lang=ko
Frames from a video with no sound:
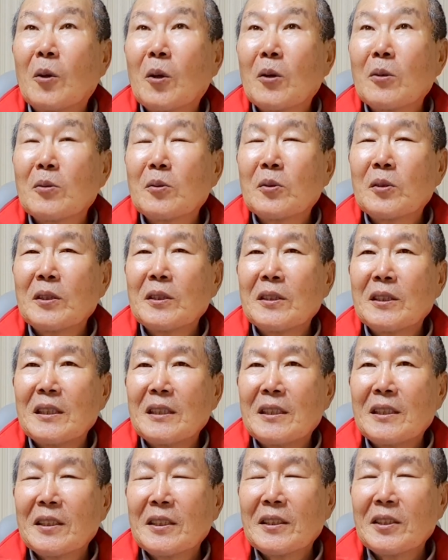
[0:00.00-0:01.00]

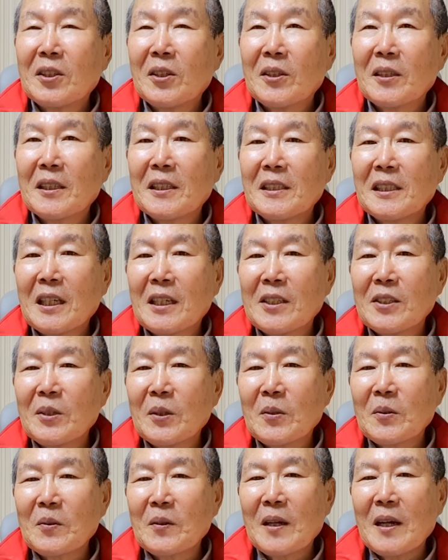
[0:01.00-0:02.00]
얼굴이 저렇게
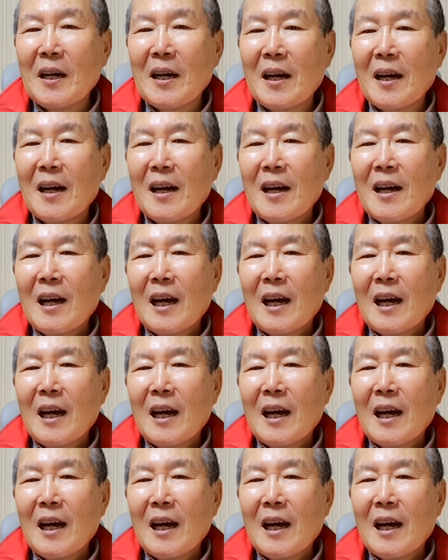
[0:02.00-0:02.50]
생기셨구나.